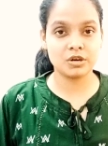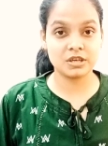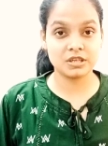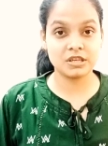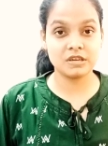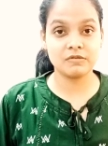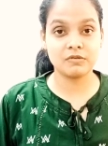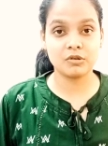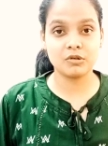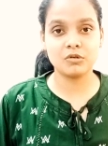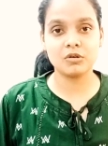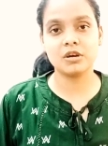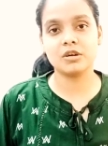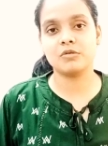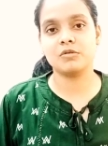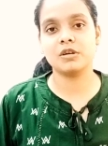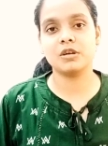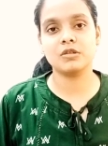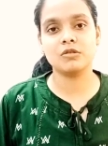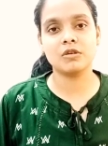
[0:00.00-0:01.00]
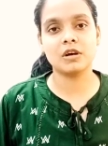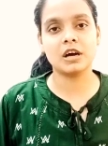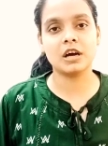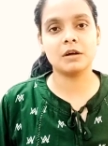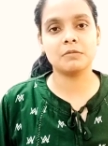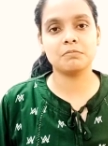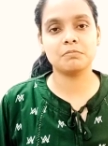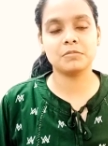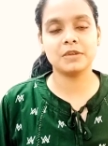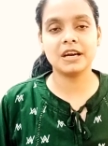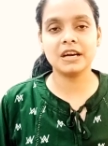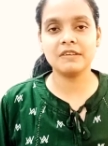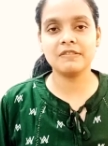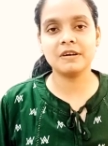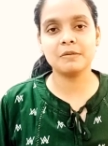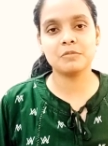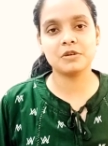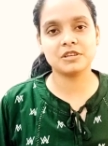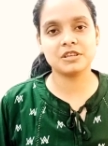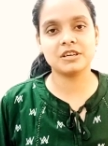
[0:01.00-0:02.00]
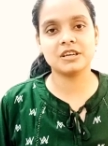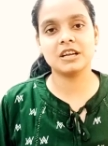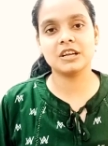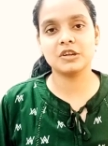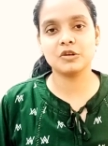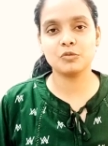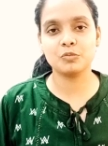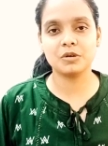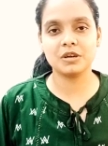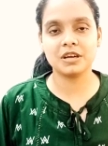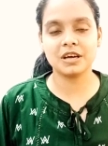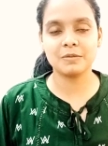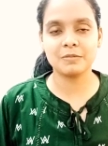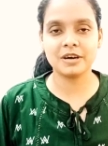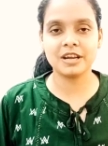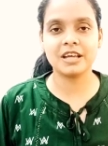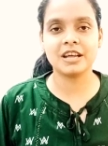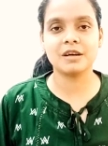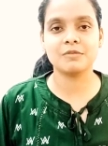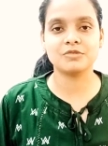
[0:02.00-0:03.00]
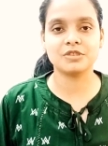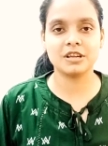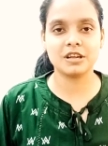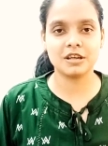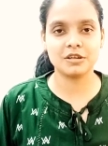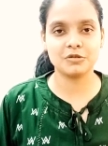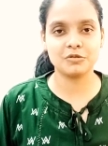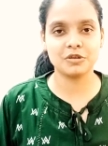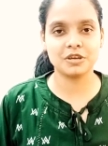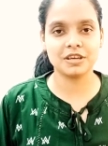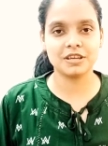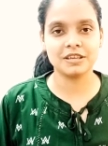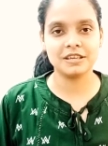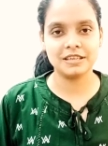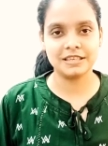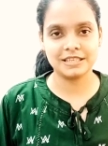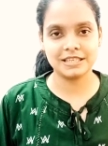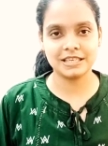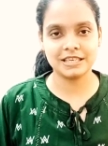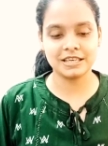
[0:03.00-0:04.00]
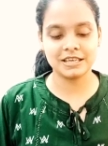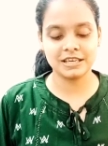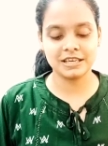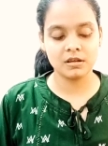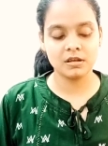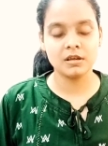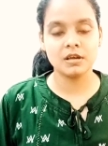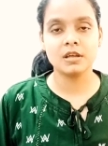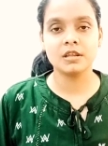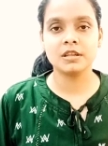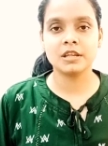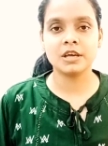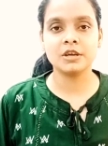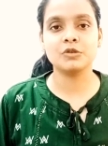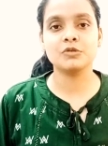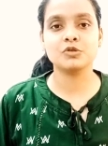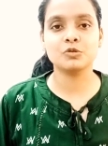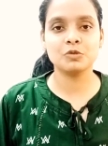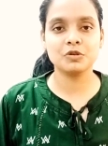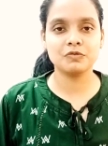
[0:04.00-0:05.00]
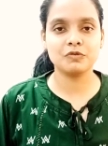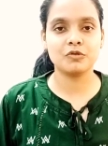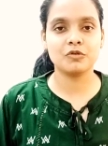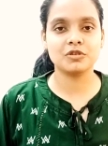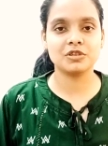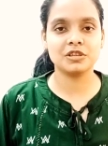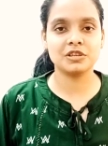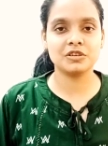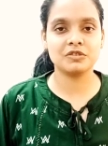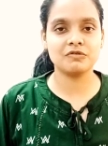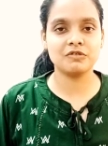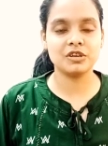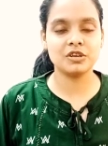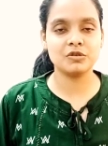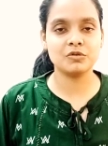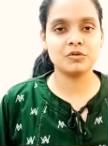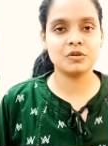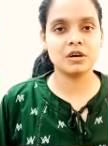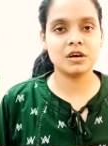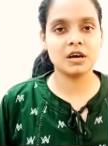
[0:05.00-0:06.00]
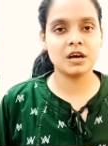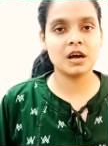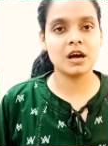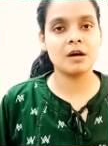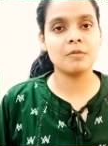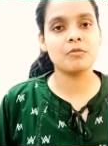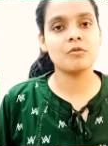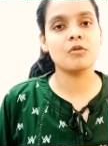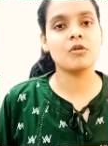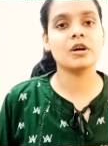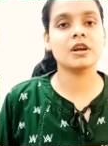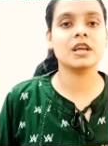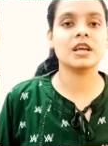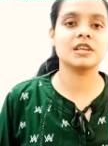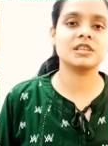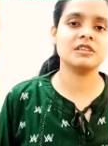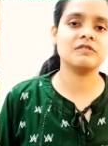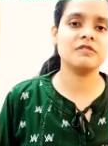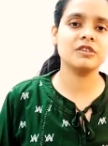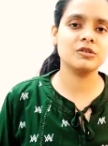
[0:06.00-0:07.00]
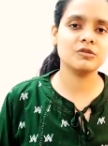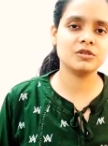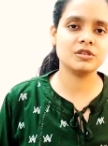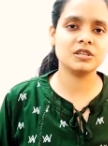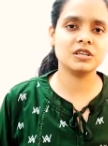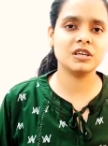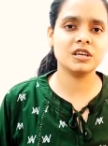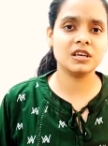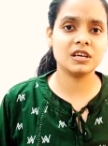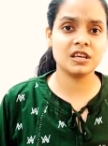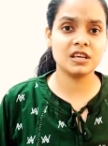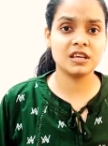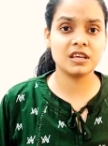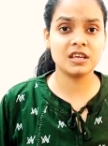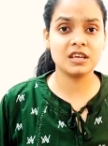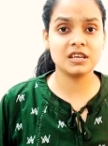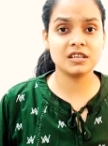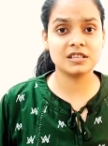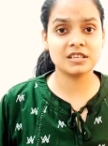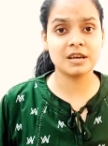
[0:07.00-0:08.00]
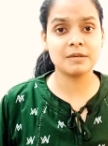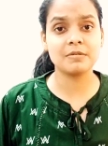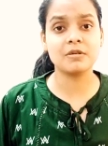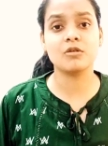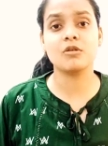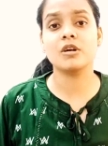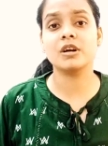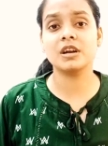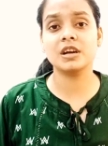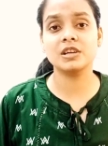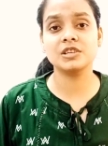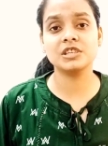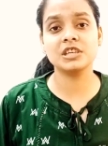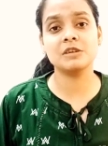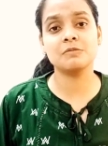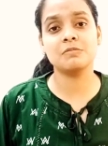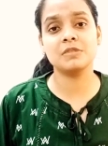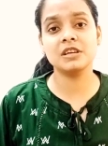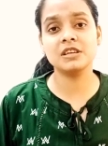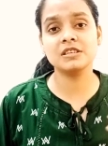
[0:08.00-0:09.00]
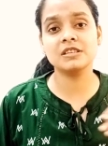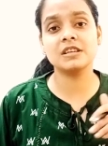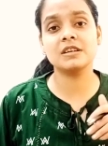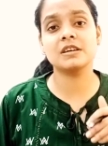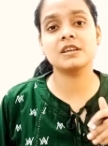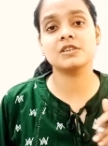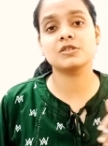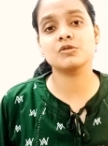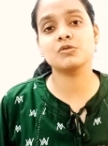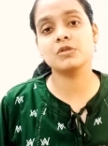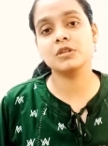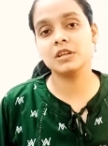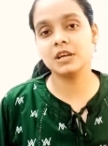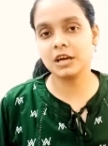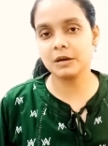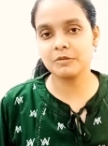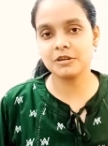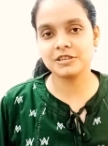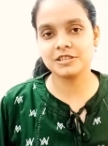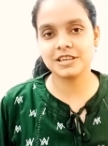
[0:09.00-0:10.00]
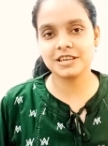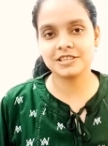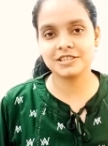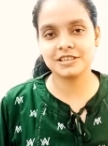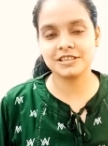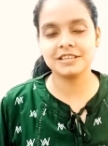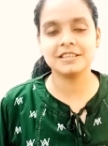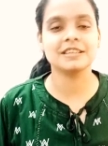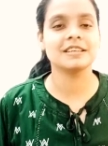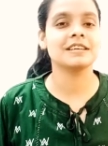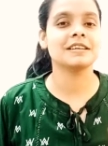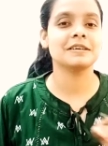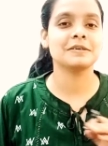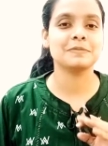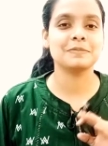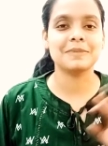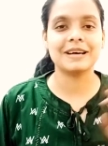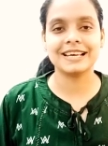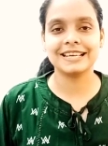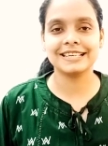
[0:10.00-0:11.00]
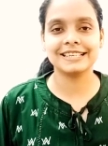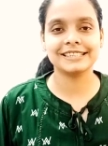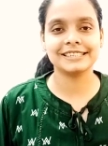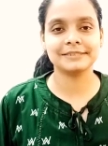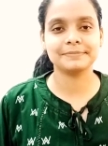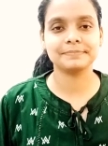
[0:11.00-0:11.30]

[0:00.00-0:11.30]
ऑनेस्टली फॉलो करोगे तो आप 95 फाइव परसेंट एल के ऊपर बड़े आराम से ला दोगे ठीक है थैंक यू सो मच फॉर वॉचिंग दिस वीडियो आपको और कैसी वीडियोज़ चाहिए किस टाइप का कॉन्टेंट चाहिए प्लीज़ लेट अस नो इन द कमेंट सेक्शन बाय